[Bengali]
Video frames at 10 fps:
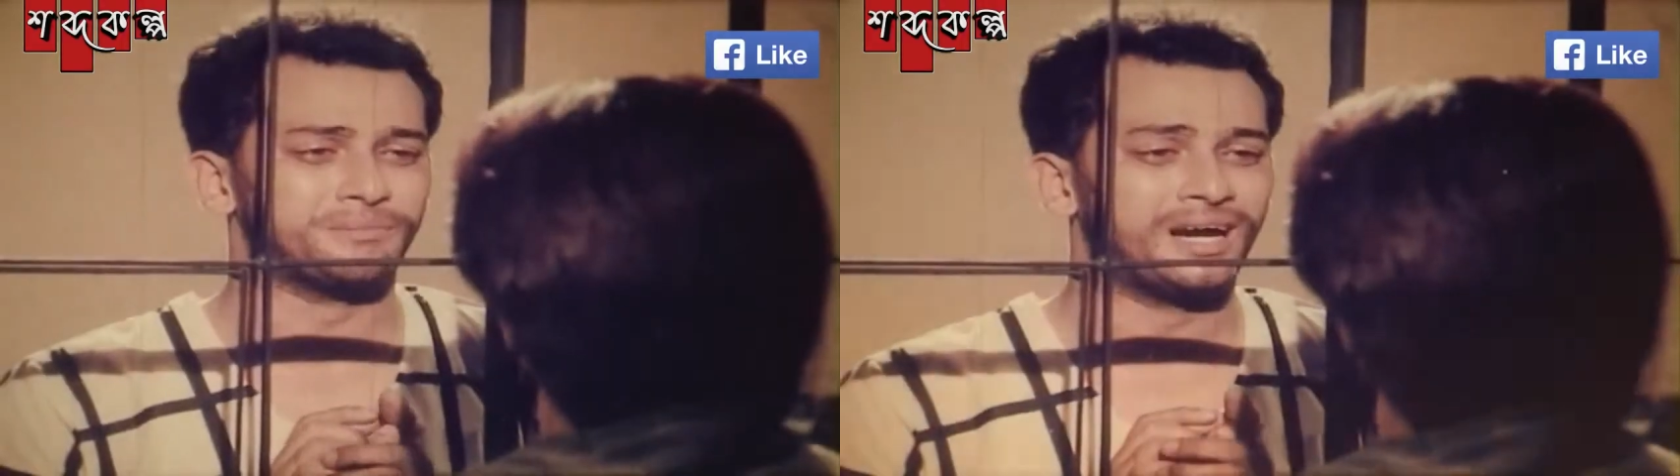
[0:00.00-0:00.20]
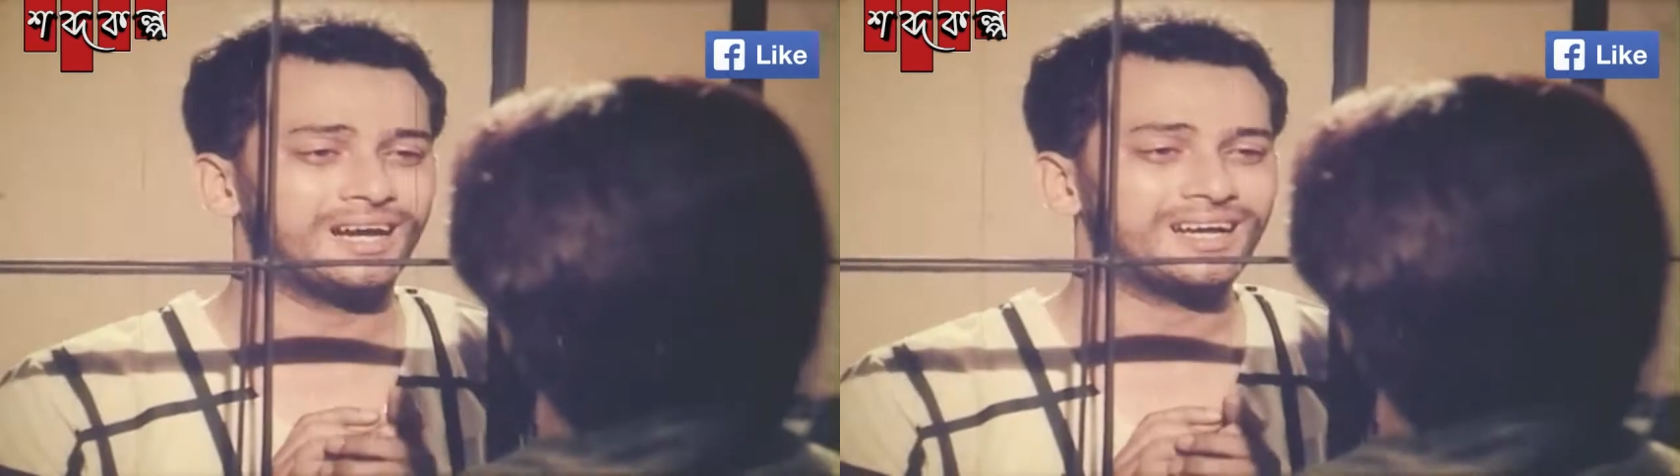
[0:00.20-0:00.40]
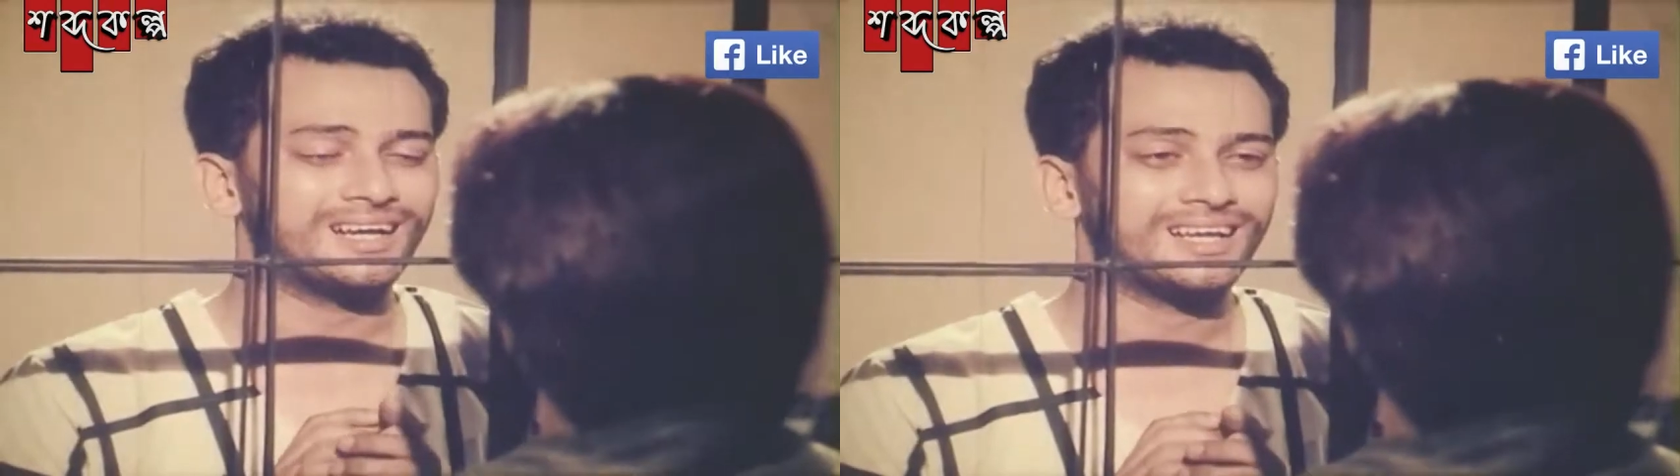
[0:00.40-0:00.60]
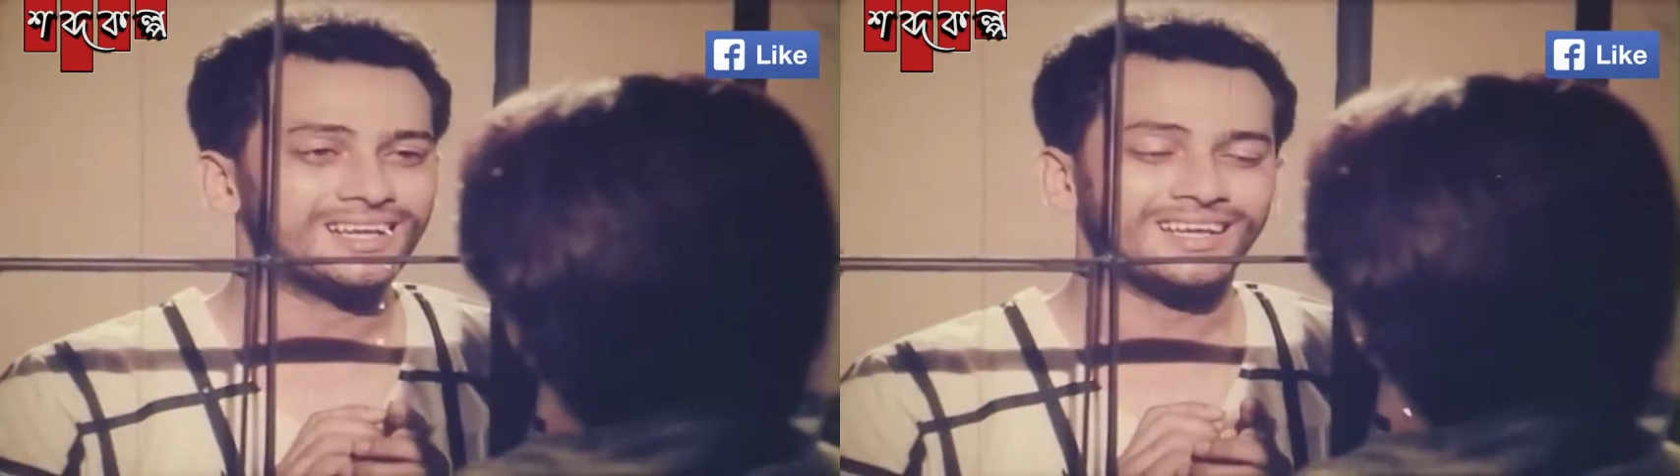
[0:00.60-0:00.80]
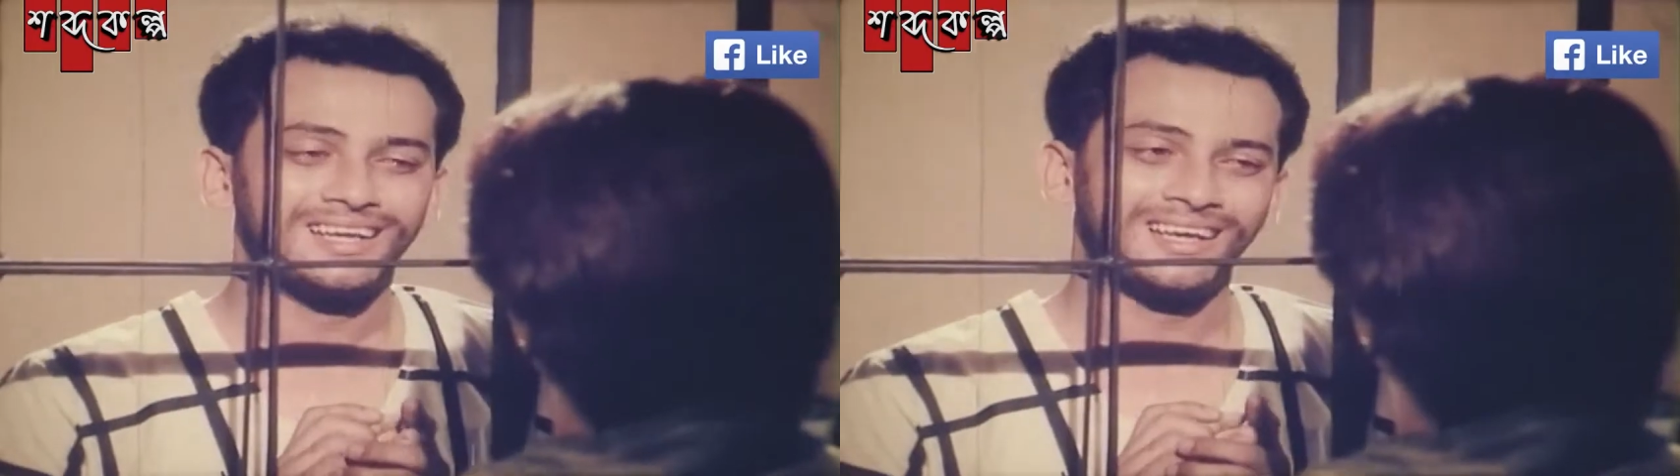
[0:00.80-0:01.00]
পুরো নাম
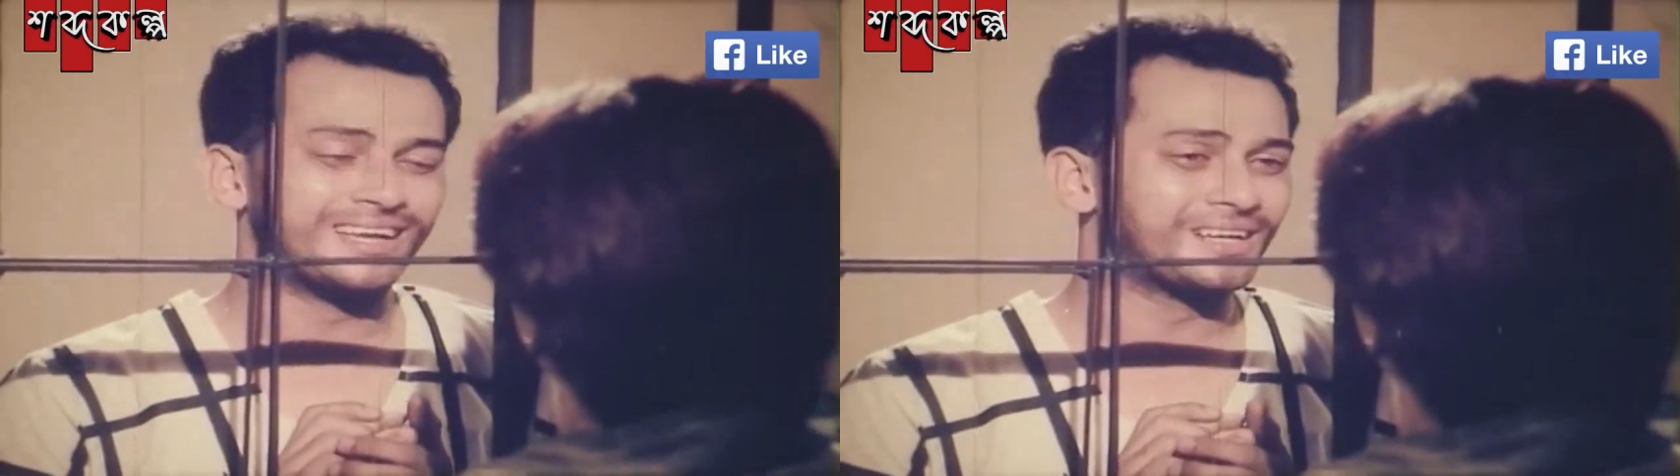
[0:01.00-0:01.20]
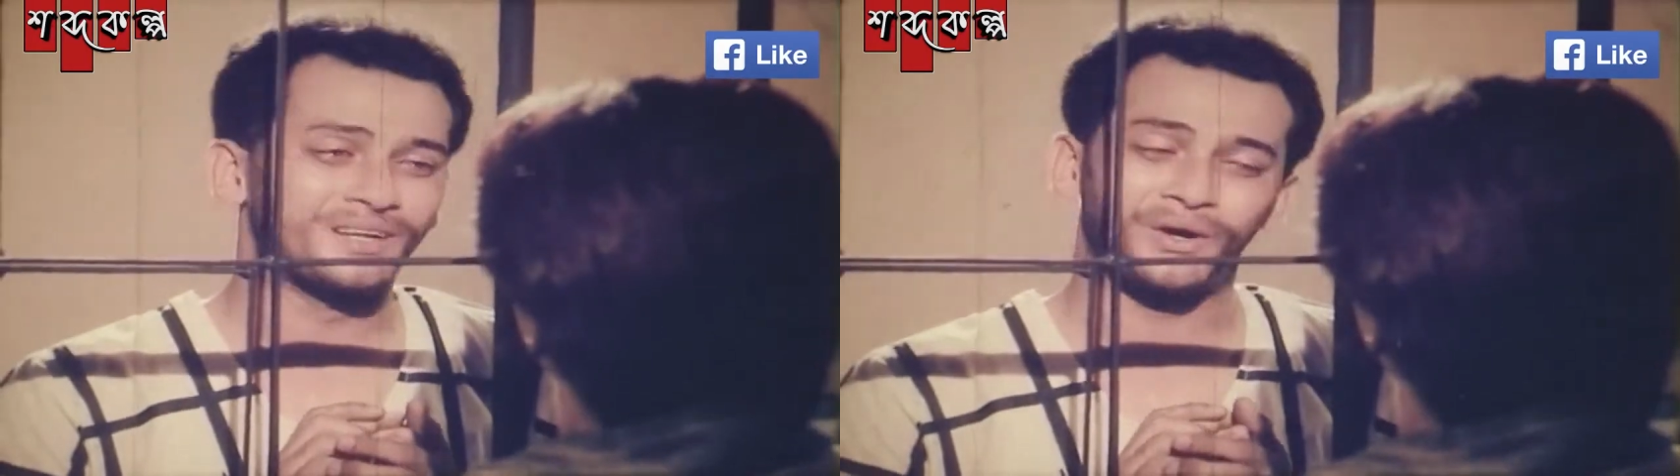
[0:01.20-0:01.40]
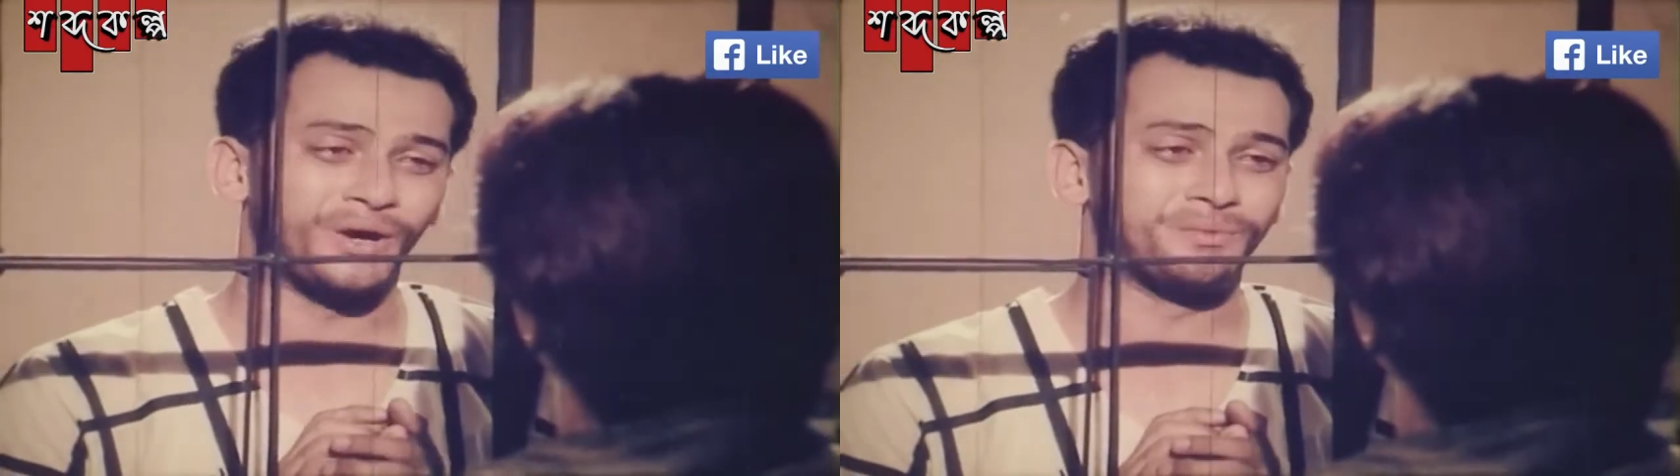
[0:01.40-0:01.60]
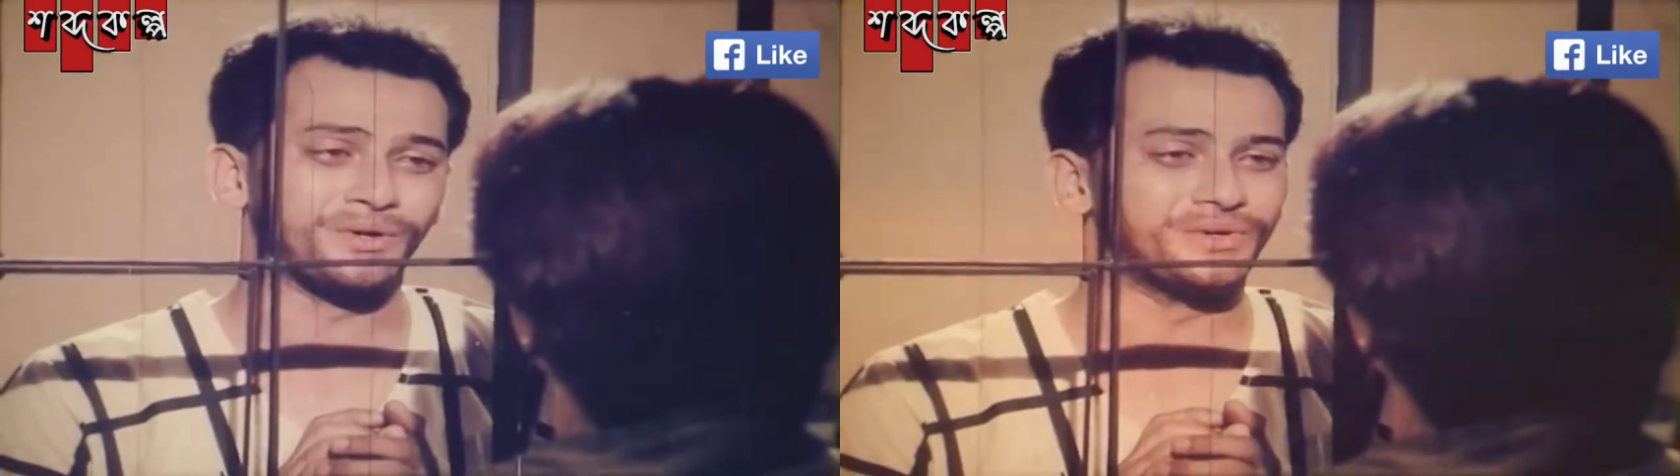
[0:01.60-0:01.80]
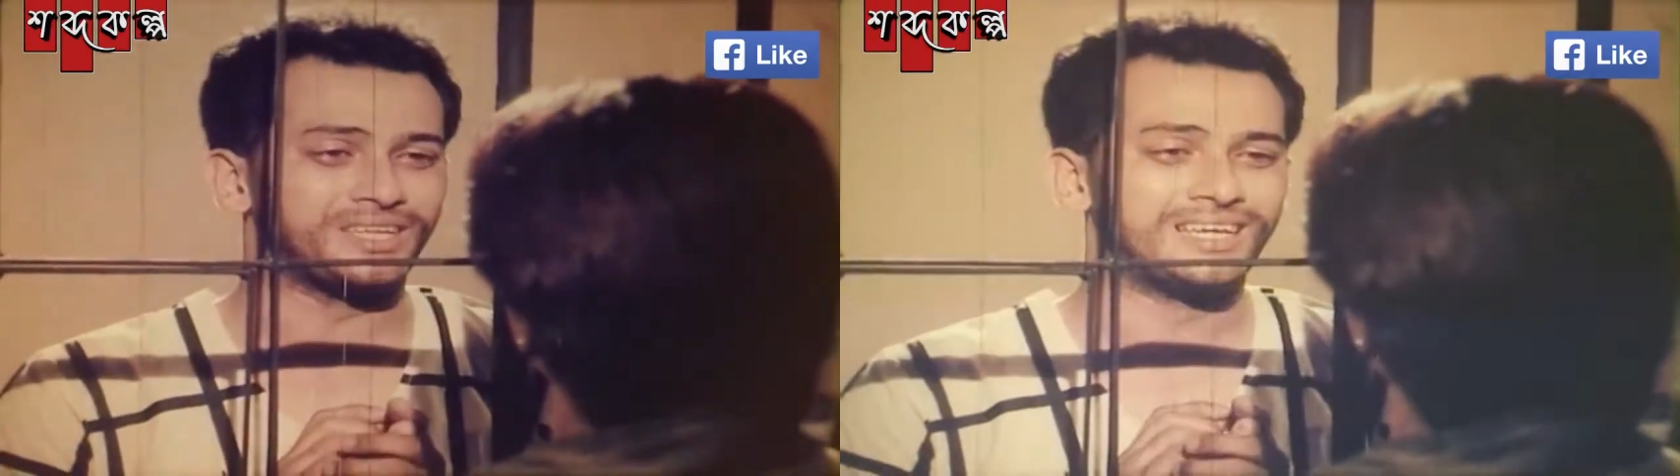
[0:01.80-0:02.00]
শাহরিয়ার
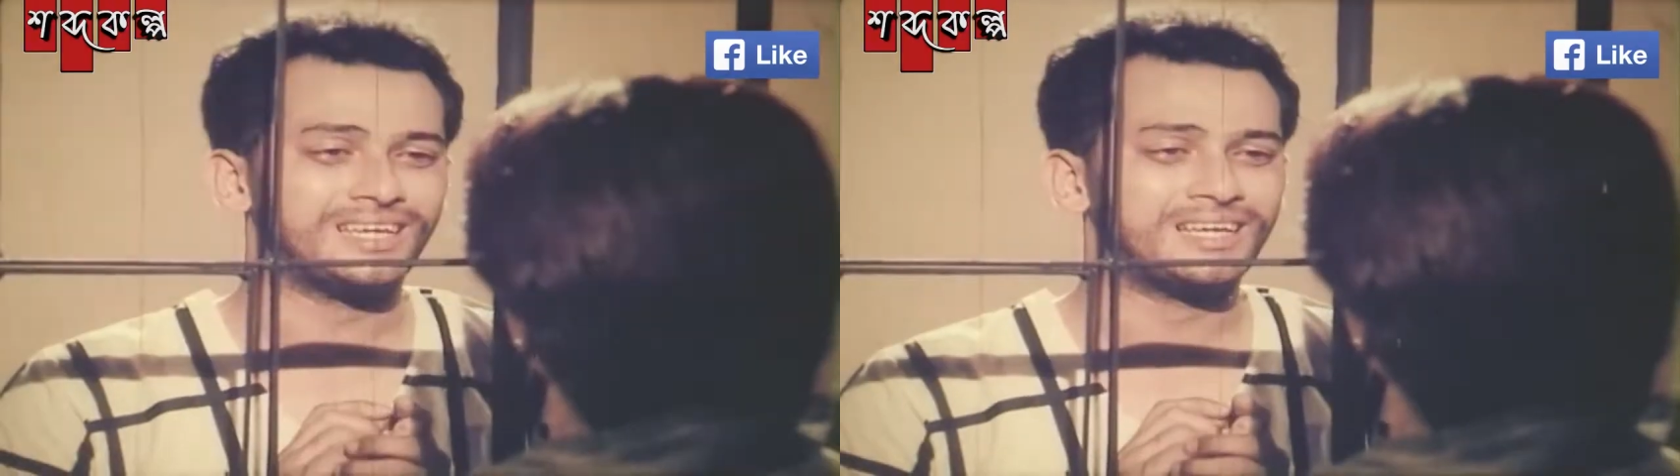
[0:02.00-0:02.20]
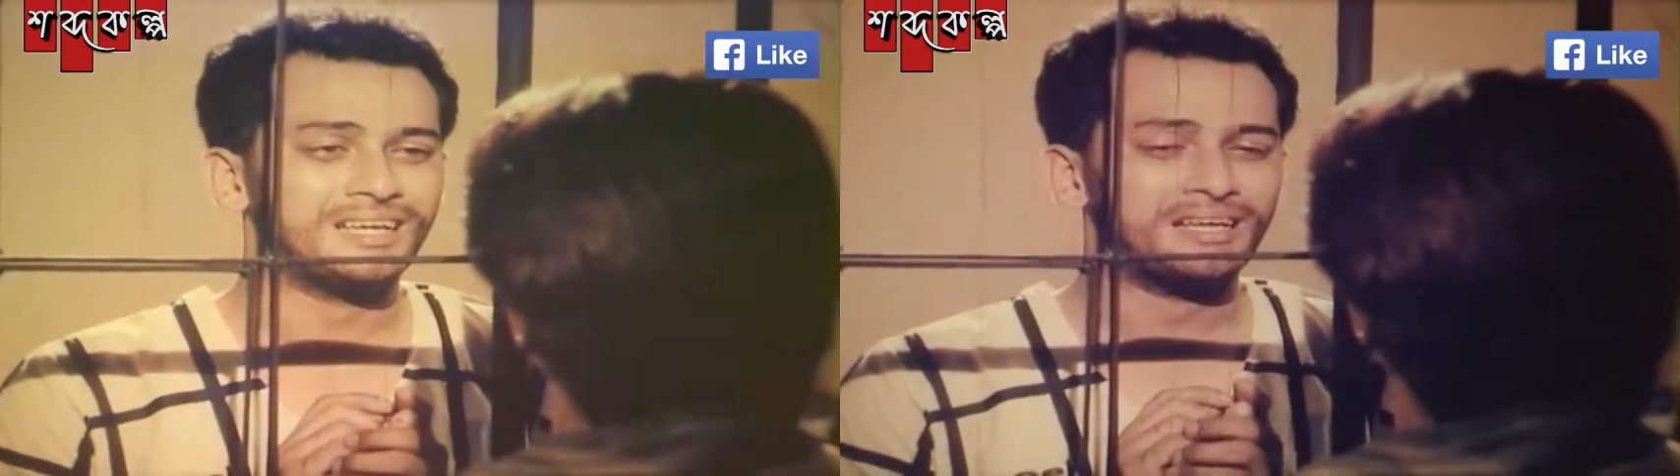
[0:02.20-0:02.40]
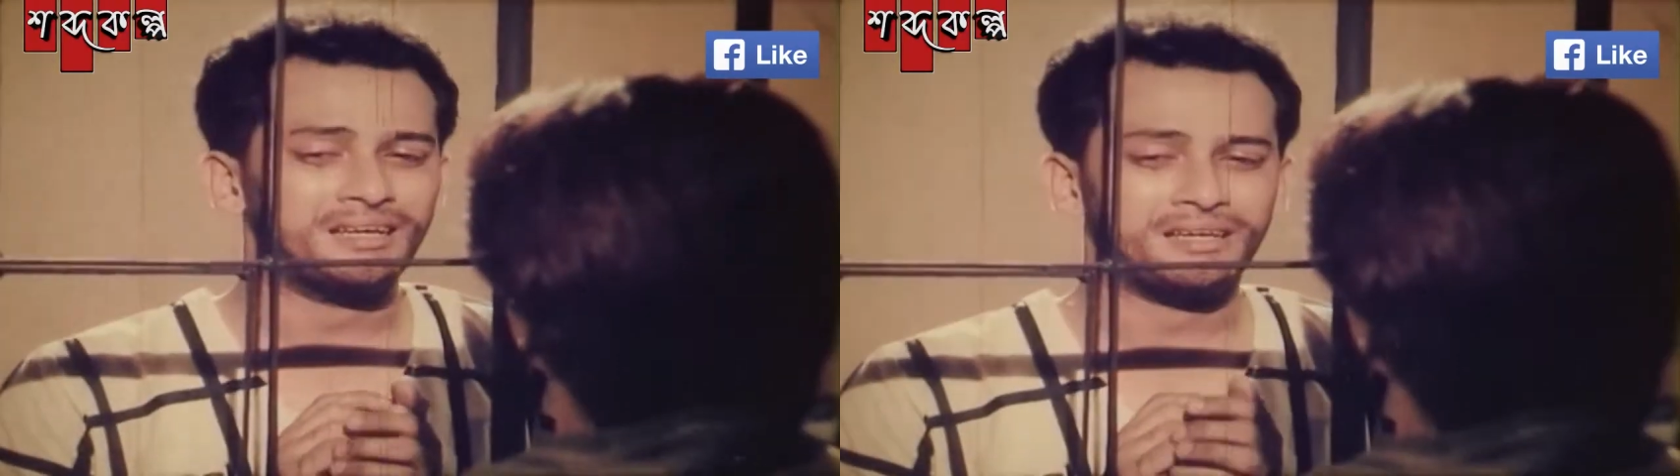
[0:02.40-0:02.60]
চৌধুরী ইমন